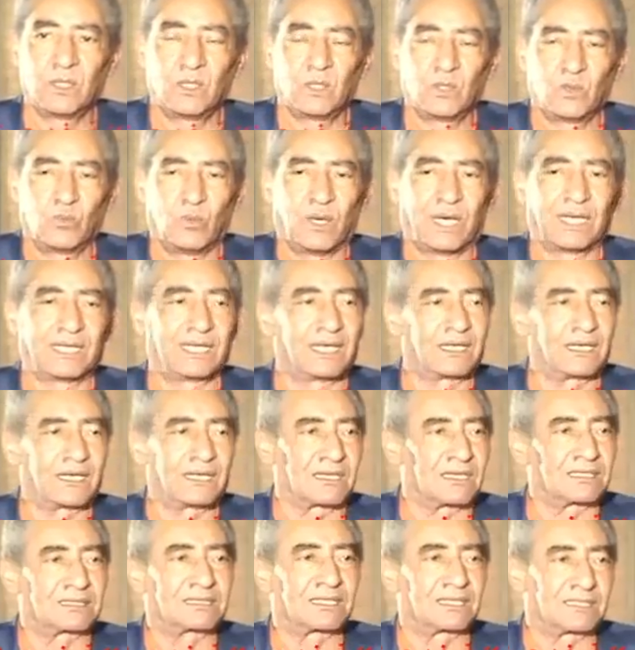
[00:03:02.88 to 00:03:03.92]
وانا
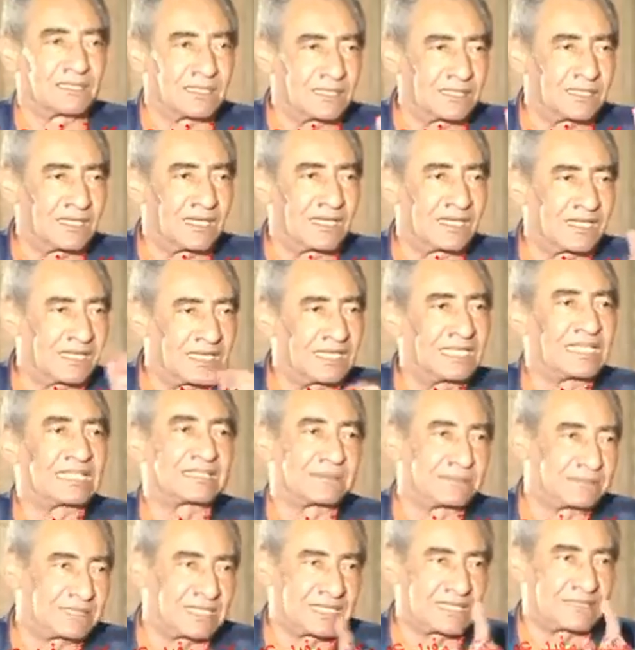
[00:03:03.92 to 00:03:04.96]
قررت ان القاهره لازم
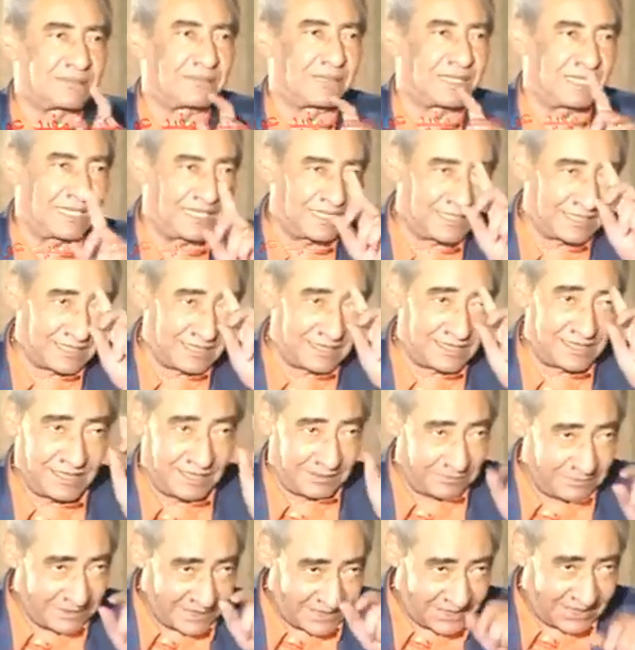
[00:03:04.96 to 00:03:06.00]
تسمع الحاجات دي يعني
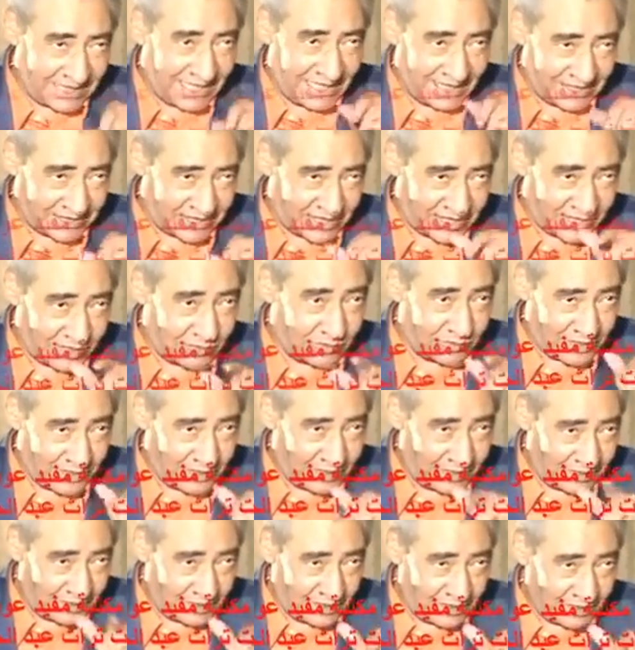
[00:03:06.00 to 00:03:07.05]
من ساعه شوقي
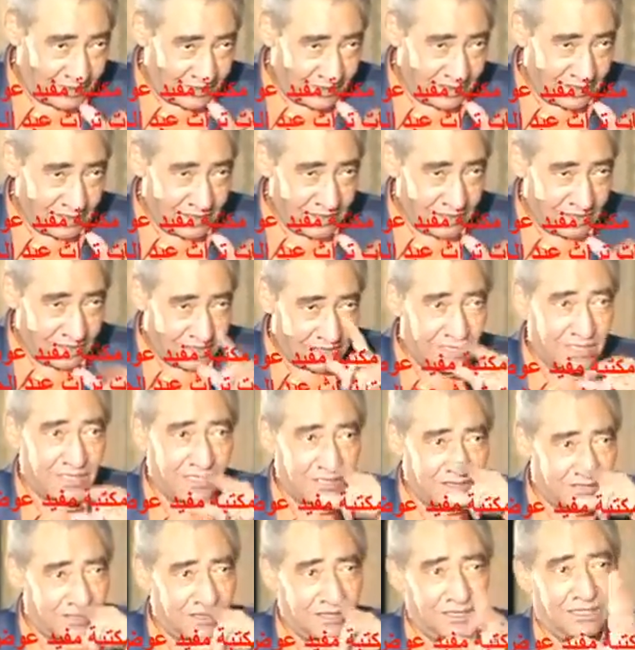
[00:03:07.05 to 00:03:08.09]

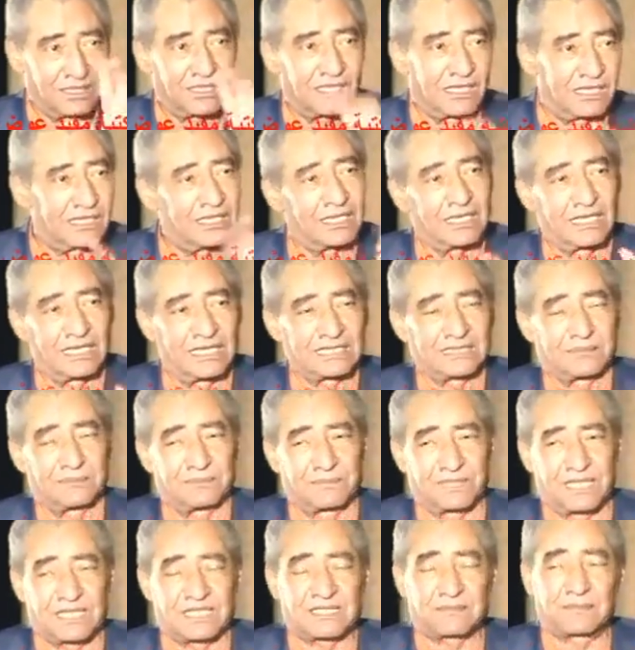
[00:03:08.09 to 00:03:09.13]
قررت ان القاهره لازم
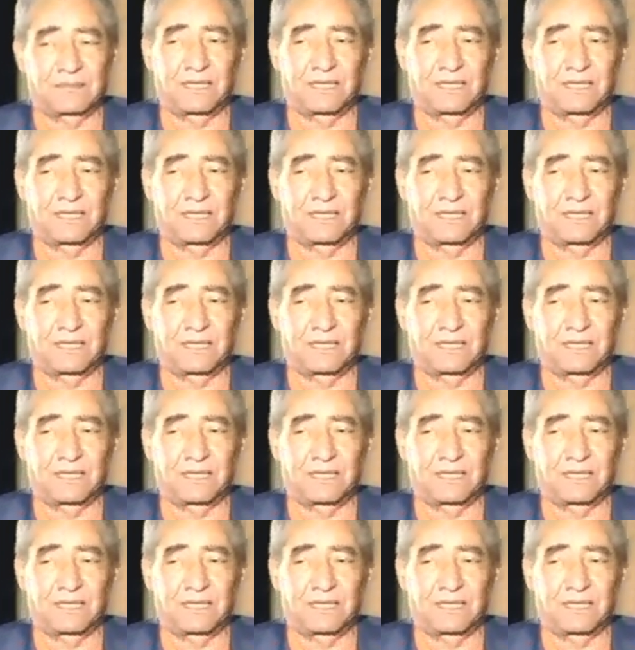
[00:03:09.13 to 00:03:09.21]
تسمع